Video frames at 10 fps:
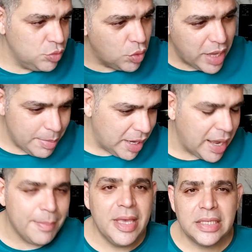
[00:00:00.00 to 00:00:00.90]
do
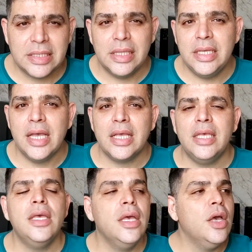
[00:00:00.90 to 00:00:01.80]
quebra-cabeça ali
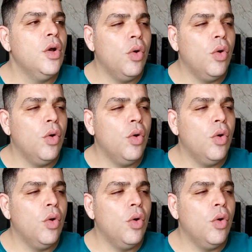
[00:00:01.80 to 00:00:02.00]
aqui,